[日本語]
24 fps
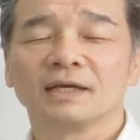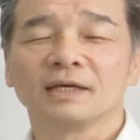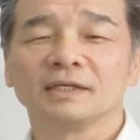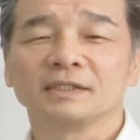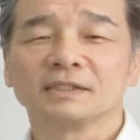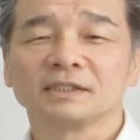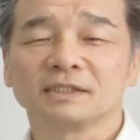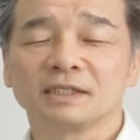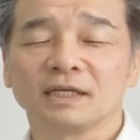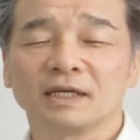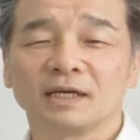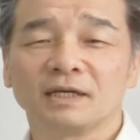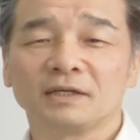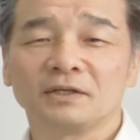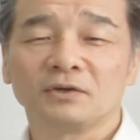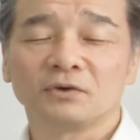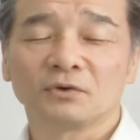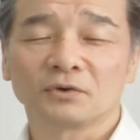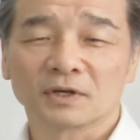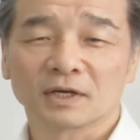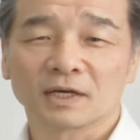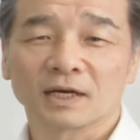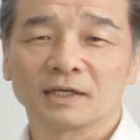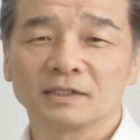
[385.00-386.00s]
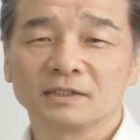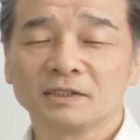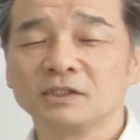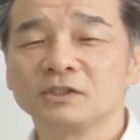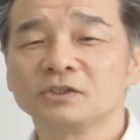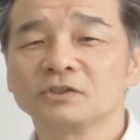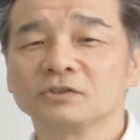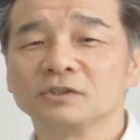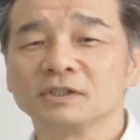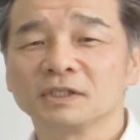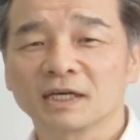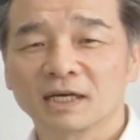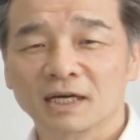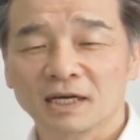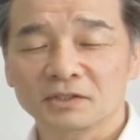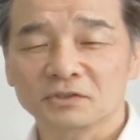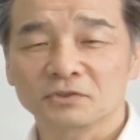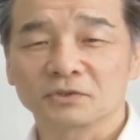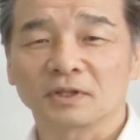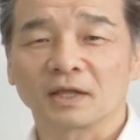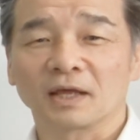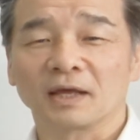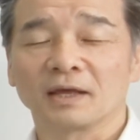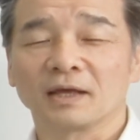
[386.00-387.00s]
指定医療機関21か
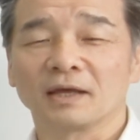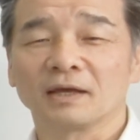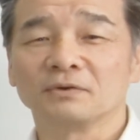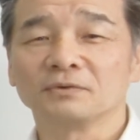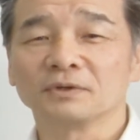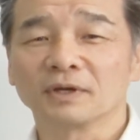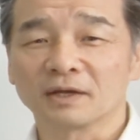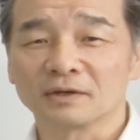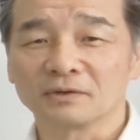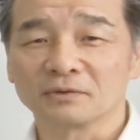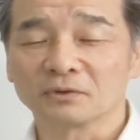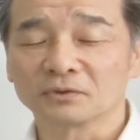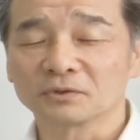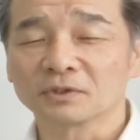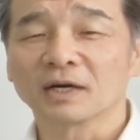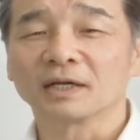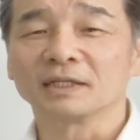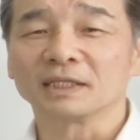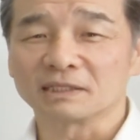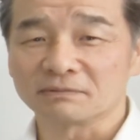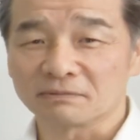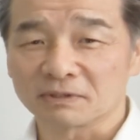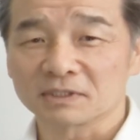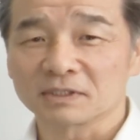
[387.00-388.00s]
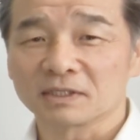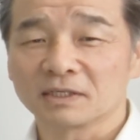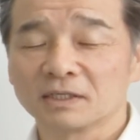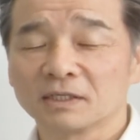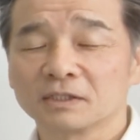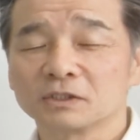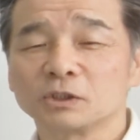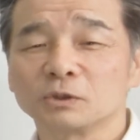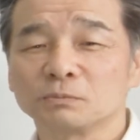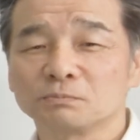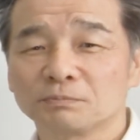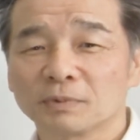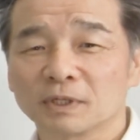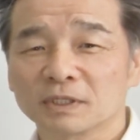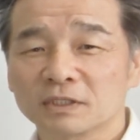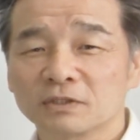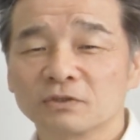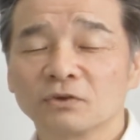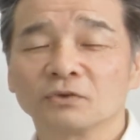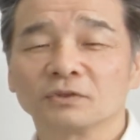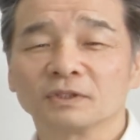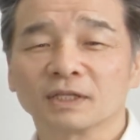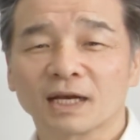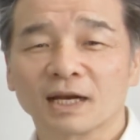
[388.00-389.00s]
所で受けることができます出発
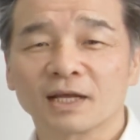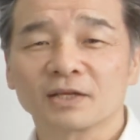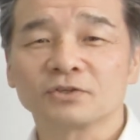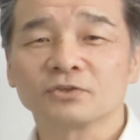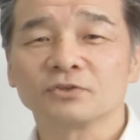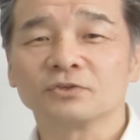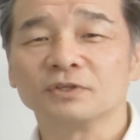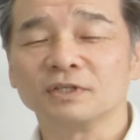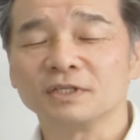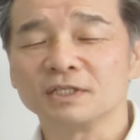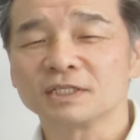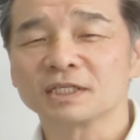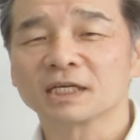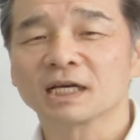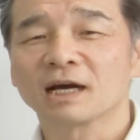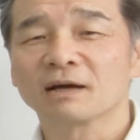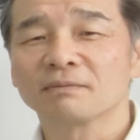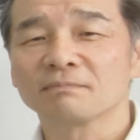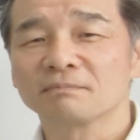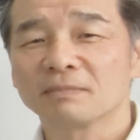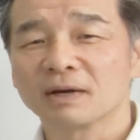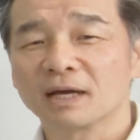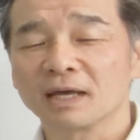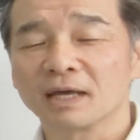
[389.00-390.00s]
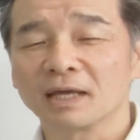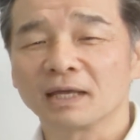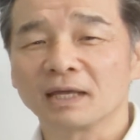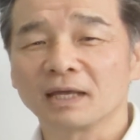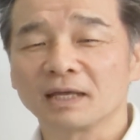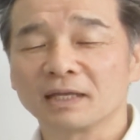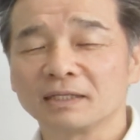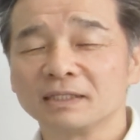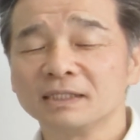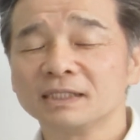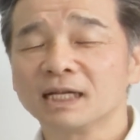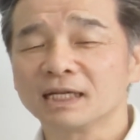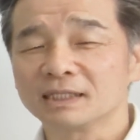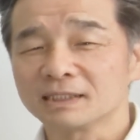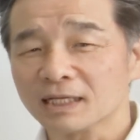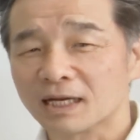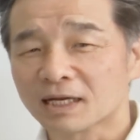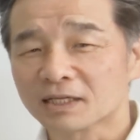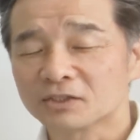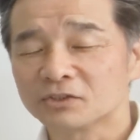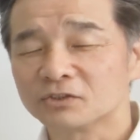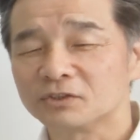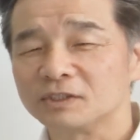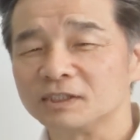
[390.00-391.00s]
の72時間前
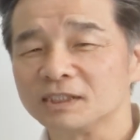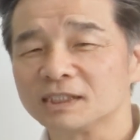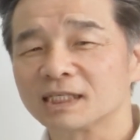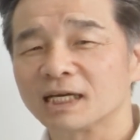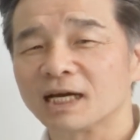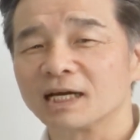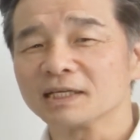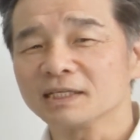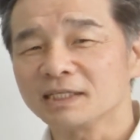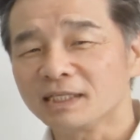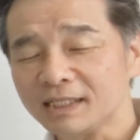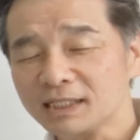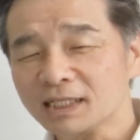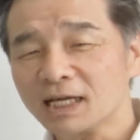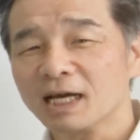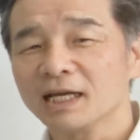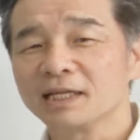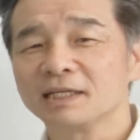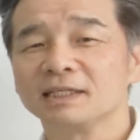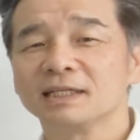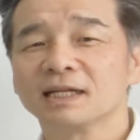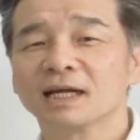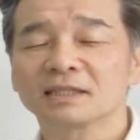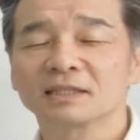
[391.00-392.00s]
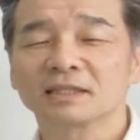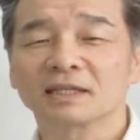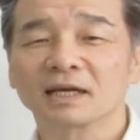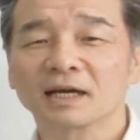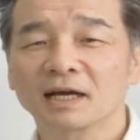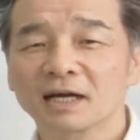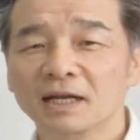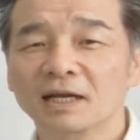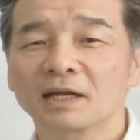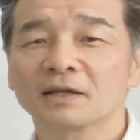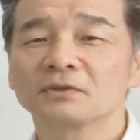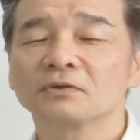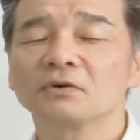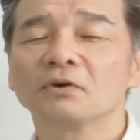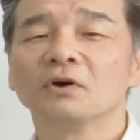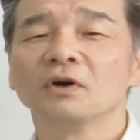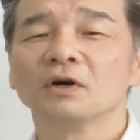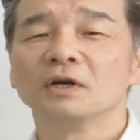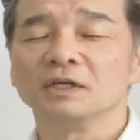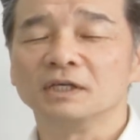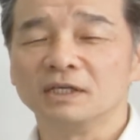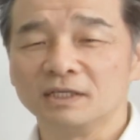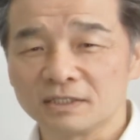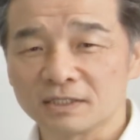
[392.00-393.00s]
72時間以内になってからの
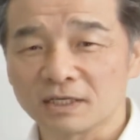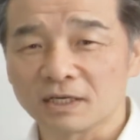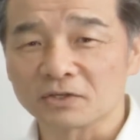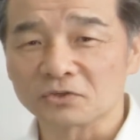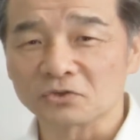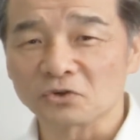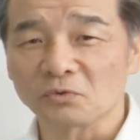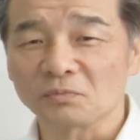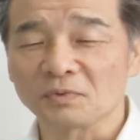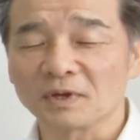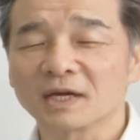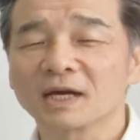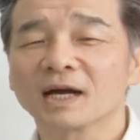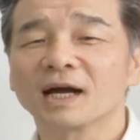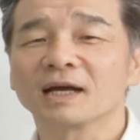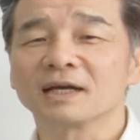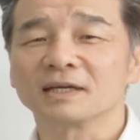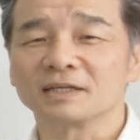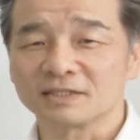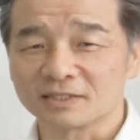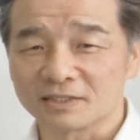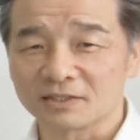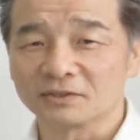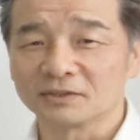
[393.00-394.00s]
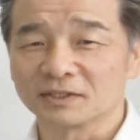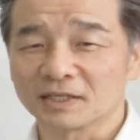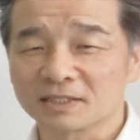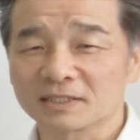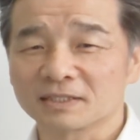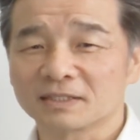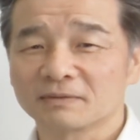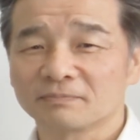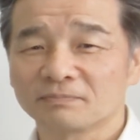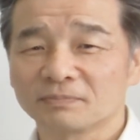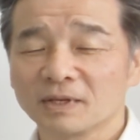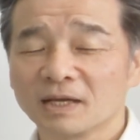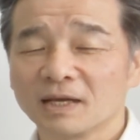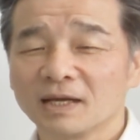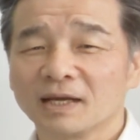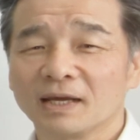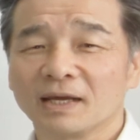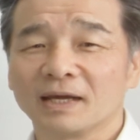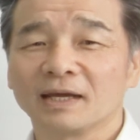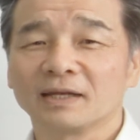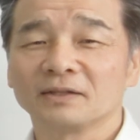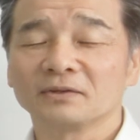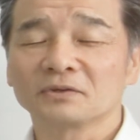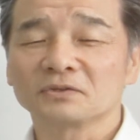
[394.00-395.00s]
陰性証明が必要です、
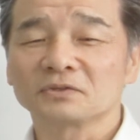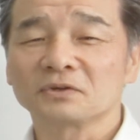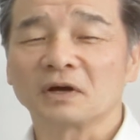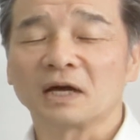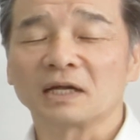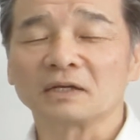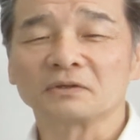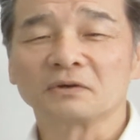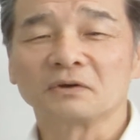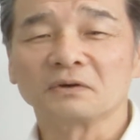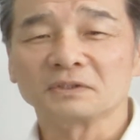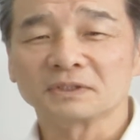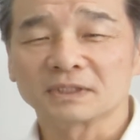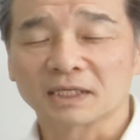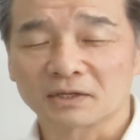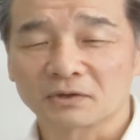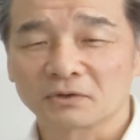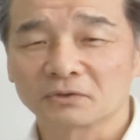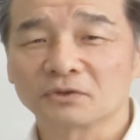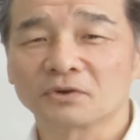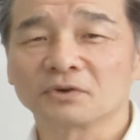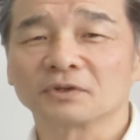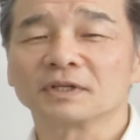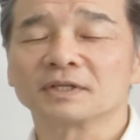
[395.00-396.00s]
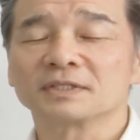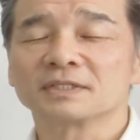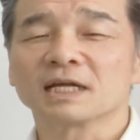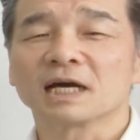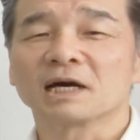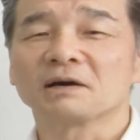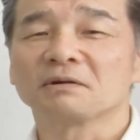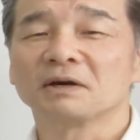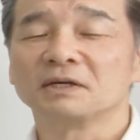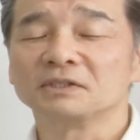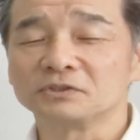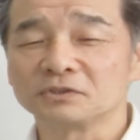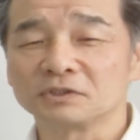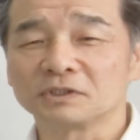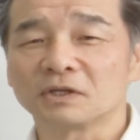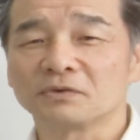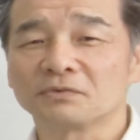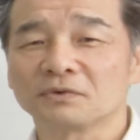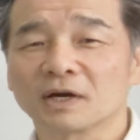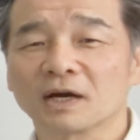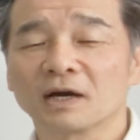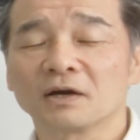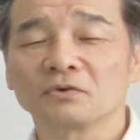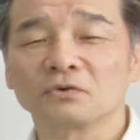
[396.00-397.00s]
えー、どうぞあの先ほどのですねハワイ州
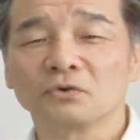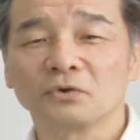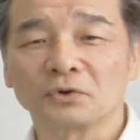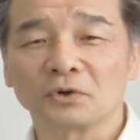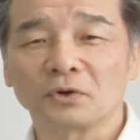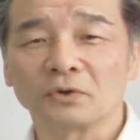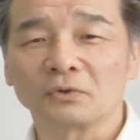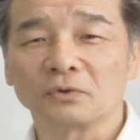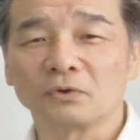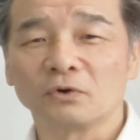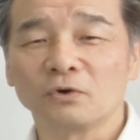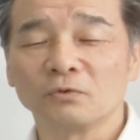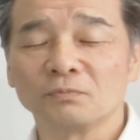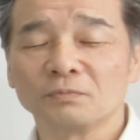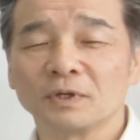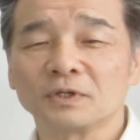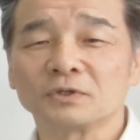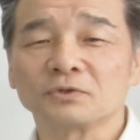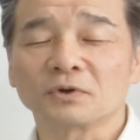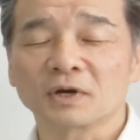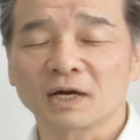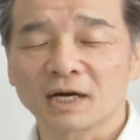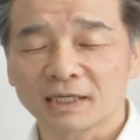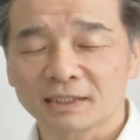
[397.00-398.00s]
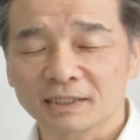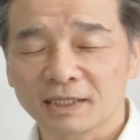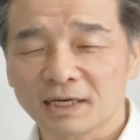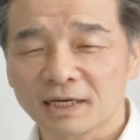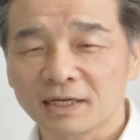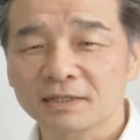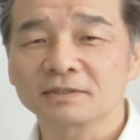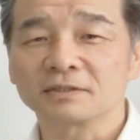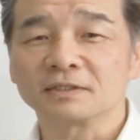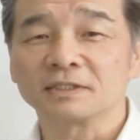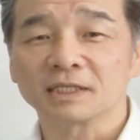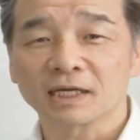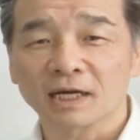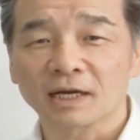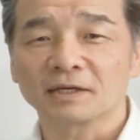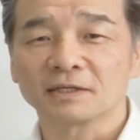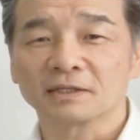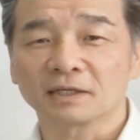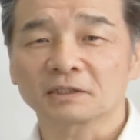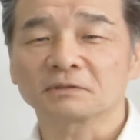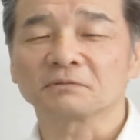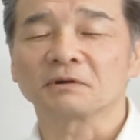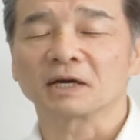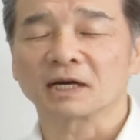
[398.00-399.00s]
政府観光局のホームページを必ず行かれ
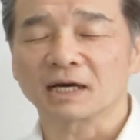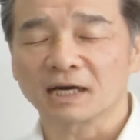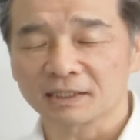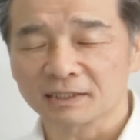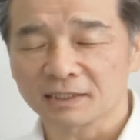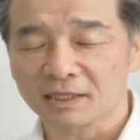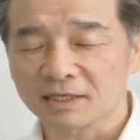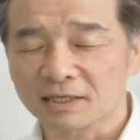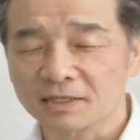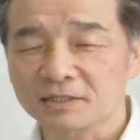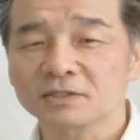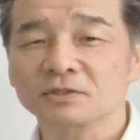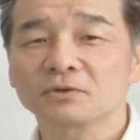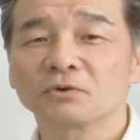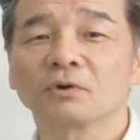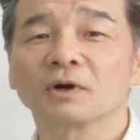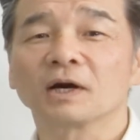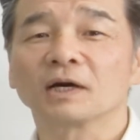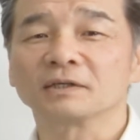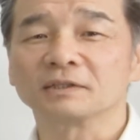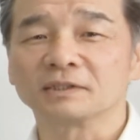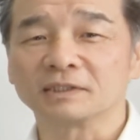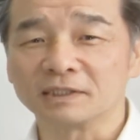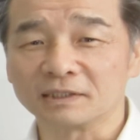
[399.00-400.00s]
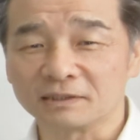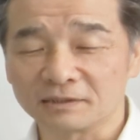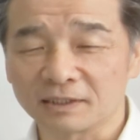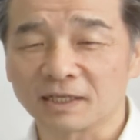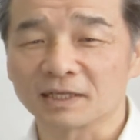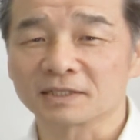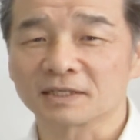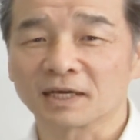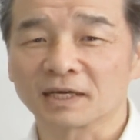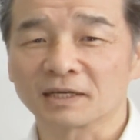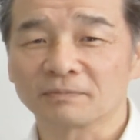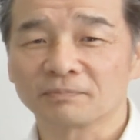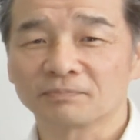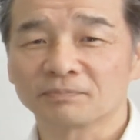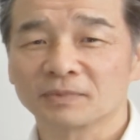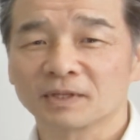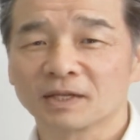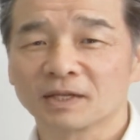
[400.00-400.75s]
る方は必ずご確認ください